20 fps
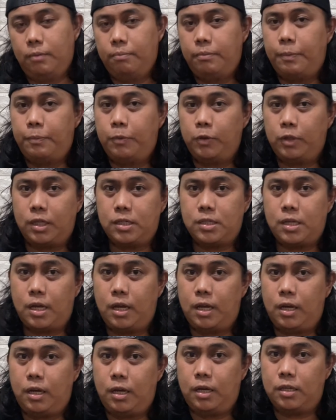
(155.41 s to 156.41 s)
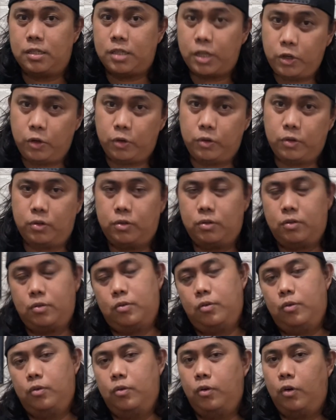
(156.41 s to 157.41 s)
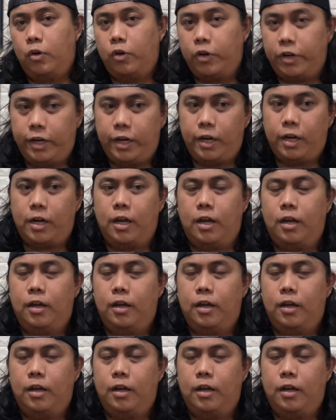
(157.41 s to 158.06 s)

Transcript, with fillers: papunta sa sayo kung order ka.